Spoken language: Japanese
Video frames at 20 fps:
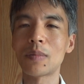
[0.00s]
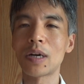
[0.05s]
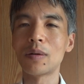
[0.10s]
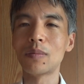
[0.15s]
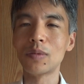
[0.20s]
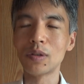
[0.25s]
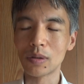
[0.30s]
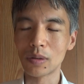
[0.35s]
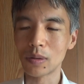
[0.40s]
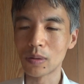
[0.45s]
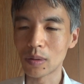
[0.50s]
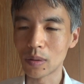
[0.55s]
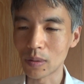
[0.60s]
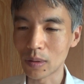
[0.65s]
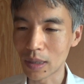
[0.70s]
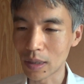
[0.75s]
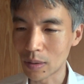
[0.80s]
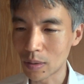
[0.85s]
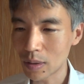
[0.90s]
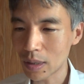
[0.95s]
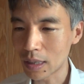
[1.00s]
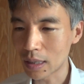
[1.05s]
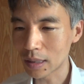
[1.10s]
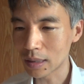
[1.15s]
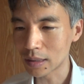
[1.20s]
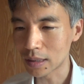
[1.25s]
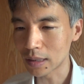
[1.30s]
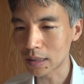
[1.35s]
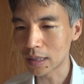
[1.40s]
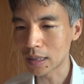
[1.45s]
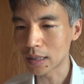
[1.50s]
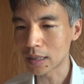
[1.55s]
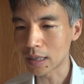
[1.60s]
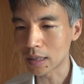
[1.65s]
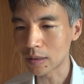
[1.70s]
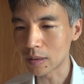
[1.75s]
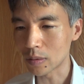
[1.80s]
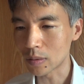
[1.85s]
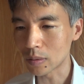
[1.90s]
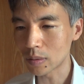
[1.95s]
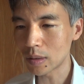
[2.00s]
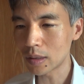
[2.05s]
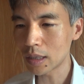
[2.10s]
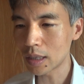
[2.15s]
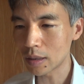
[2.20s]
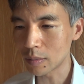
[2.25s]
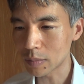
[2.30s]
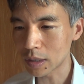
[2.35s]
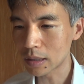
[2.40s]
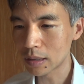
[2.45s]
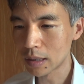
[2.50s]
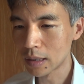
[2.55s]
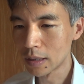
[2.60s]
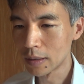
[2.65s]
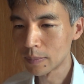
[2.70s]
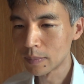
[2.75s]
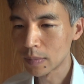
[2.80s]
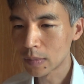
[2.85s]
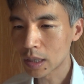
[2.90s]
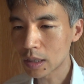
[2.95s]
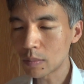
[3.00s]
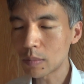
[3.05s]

まあ、矛盾とかを感じていたということになります。